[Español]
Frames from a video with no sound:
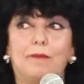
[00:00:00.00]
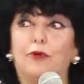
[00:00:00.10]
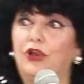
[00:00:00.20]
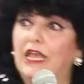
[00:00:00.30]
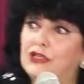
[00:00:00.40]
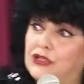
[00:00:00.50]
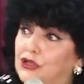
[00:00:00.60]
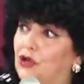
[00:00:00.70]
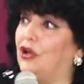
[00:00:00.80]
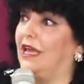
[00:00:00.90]
Por
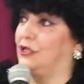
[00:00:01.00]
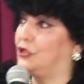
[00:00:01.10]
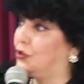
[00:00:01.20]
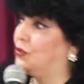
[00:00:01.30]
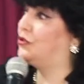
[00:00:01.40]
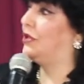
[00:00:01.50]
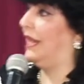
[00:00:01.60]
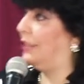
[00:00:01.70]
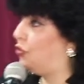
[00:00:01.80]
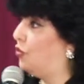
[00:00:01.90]
eso Jesús
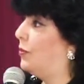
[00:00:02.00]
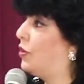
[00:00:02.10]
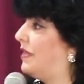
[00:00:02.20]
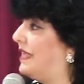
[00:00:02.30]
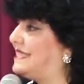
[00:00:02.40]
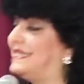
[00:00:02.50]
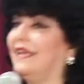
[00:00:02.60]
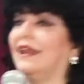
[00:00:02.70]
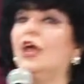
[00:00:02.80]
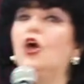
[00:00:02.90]
le tuvo que
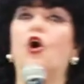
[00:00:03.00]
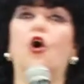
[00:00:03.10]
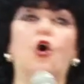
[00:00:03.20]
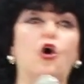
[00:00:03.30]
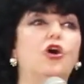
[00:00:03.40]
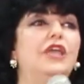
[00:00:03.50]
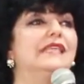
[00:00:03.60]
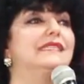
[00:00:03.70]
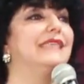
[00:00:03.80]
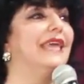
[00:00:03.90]
decir,
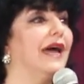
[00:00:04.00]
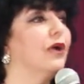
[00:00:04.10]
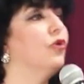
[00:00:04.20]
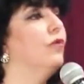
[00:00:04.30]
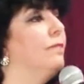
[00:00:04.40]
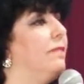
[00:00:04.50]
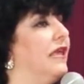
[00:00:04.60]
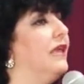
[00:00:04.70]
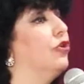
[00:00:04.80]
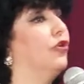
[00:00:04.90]
hoy se ha
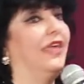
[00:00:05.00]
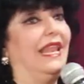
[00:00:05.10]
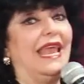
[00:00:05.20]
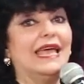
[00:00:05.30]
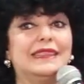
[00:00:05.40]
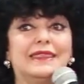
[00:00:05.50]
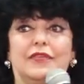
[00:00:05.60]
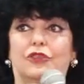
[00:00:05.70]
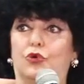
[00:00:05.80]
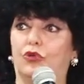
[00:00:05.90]
cumplido delante de